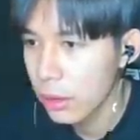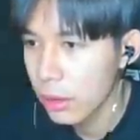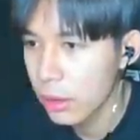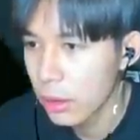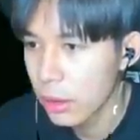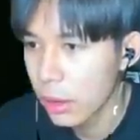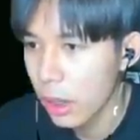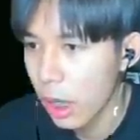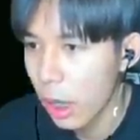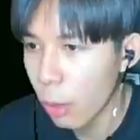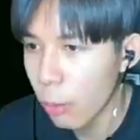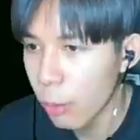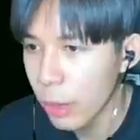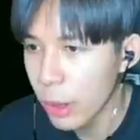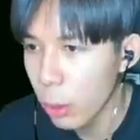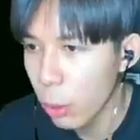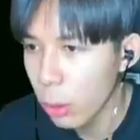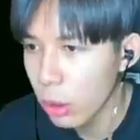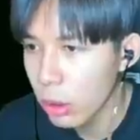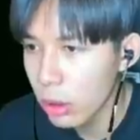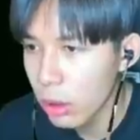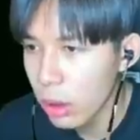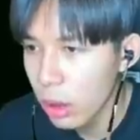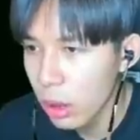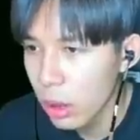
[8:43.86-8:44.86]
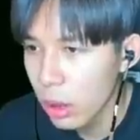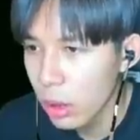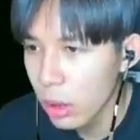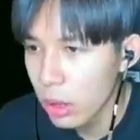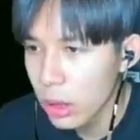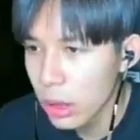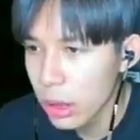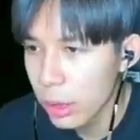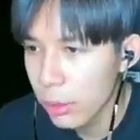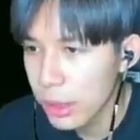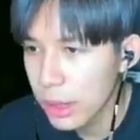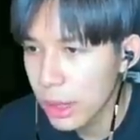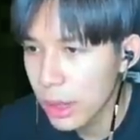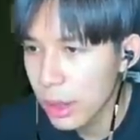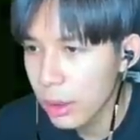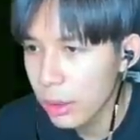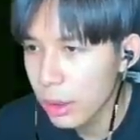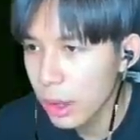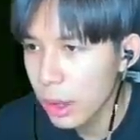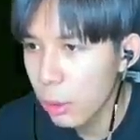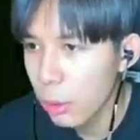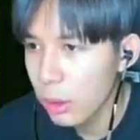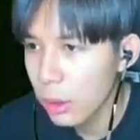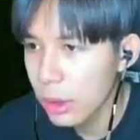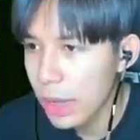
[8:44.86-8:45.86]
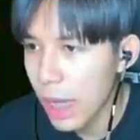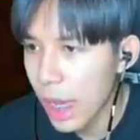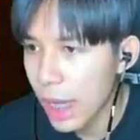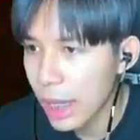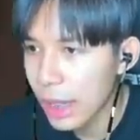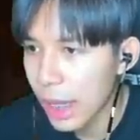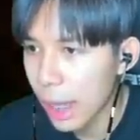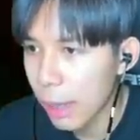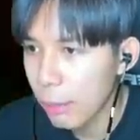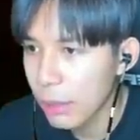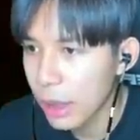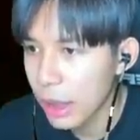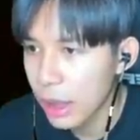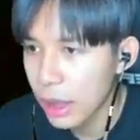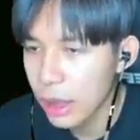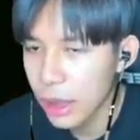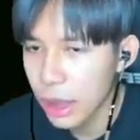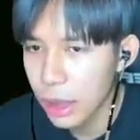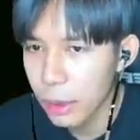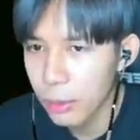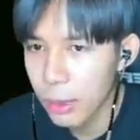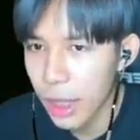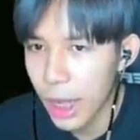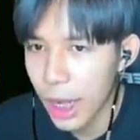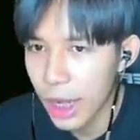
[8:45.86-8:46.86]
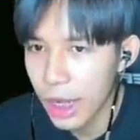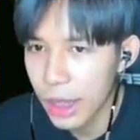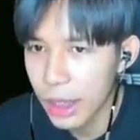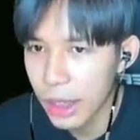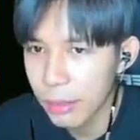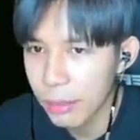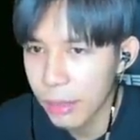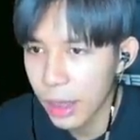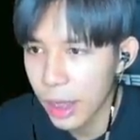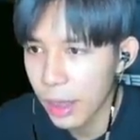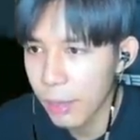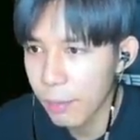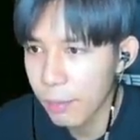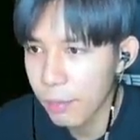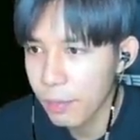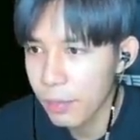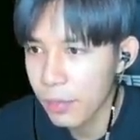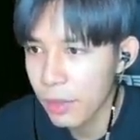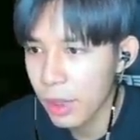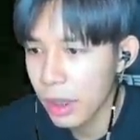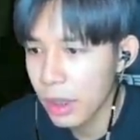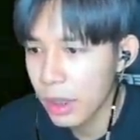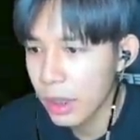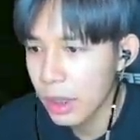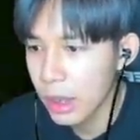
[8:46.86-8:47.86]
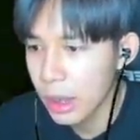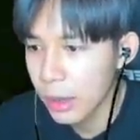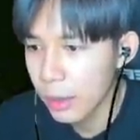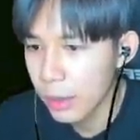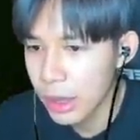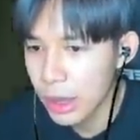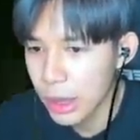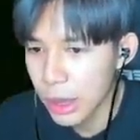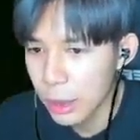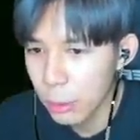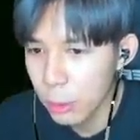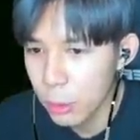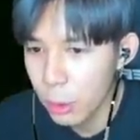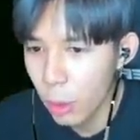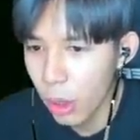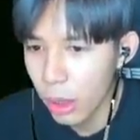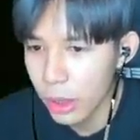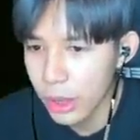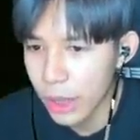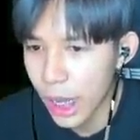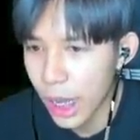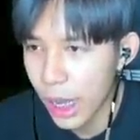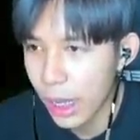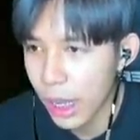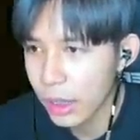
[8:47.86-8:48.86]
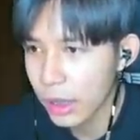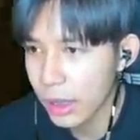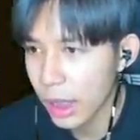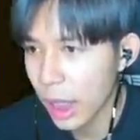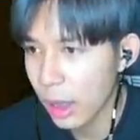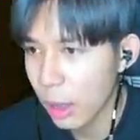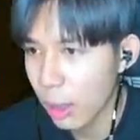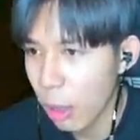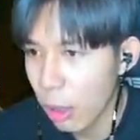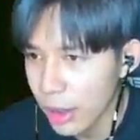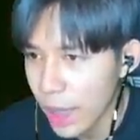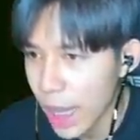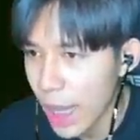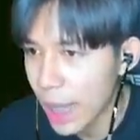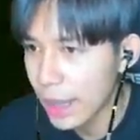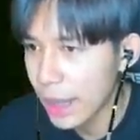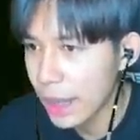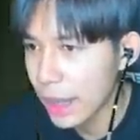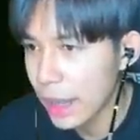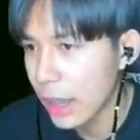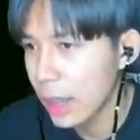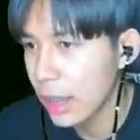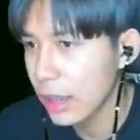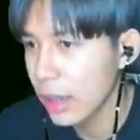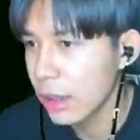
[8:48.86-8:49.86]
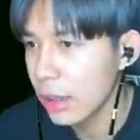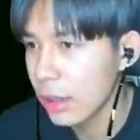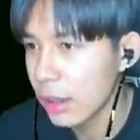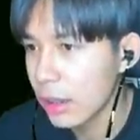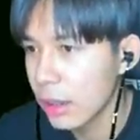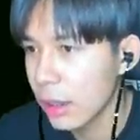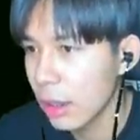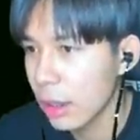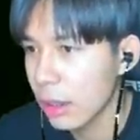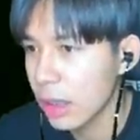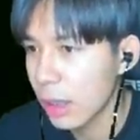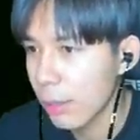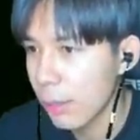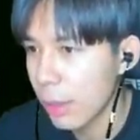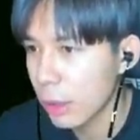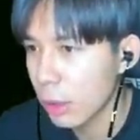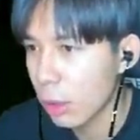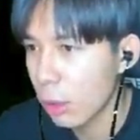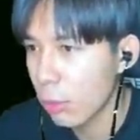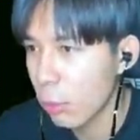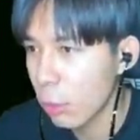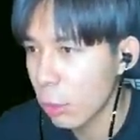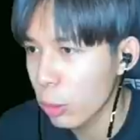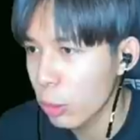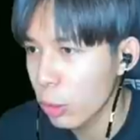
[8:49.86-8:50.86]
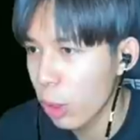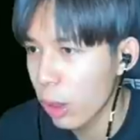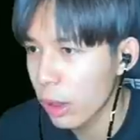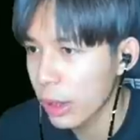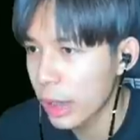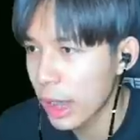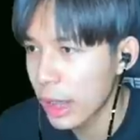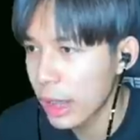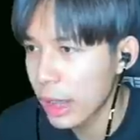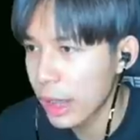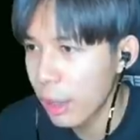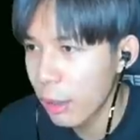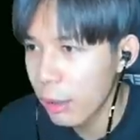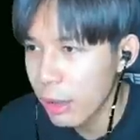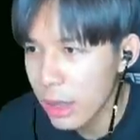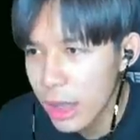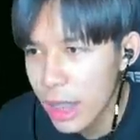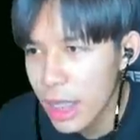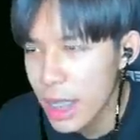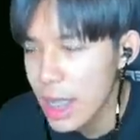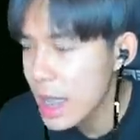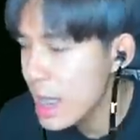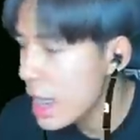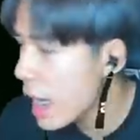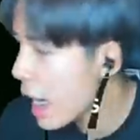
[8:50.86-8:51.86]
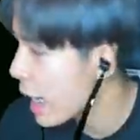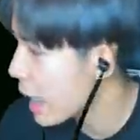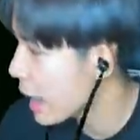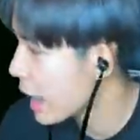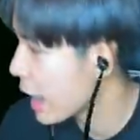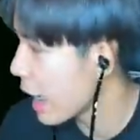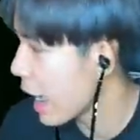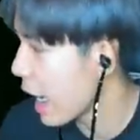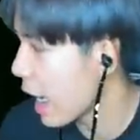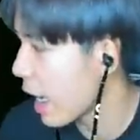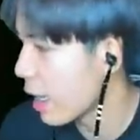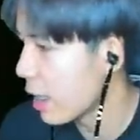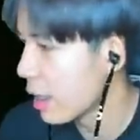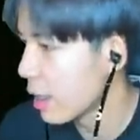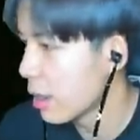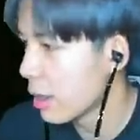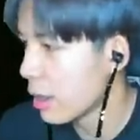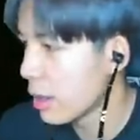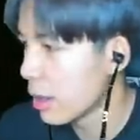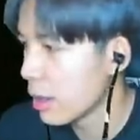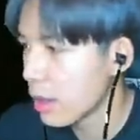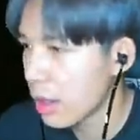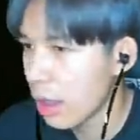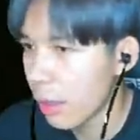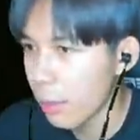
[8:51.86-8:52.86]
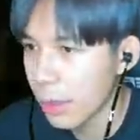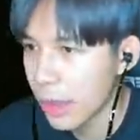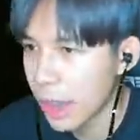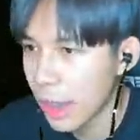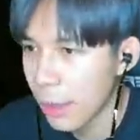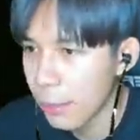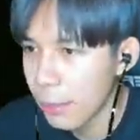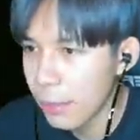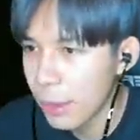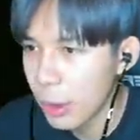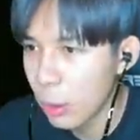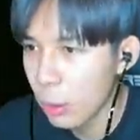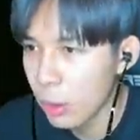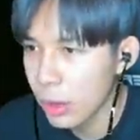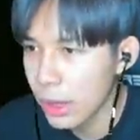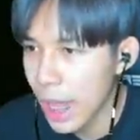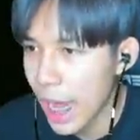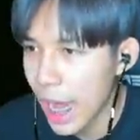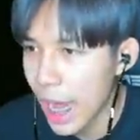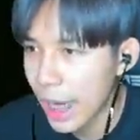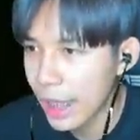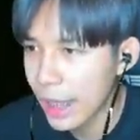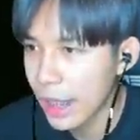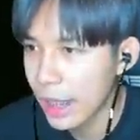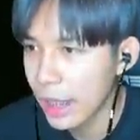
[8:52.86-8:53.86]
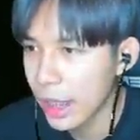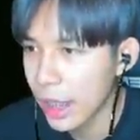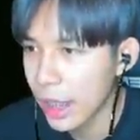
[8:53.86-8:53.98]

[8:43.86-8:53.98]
เอาไม่โดนแต่ว่าสกิลนี้โดนยากนะครับแต่ก็คิวได้เห็นไหมแต่ว่าสกิลสองเนี่ยถ้าล็อกได้นี่ก็คือเราสามารถคอมโบต่อได้เรื่อยๆเลยอะแต่มันแค่มันโดนยากแค่นั้นเอ